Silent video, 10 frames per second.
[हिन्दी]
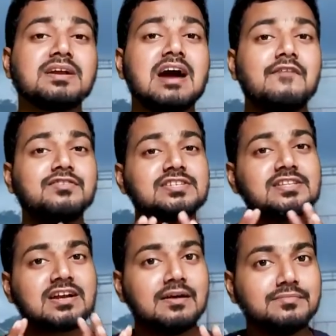भी काफ़ी
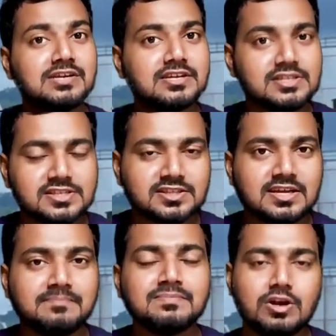ज़्यादा कम किया जा
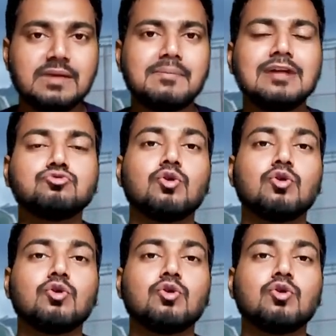सकता है नेपाल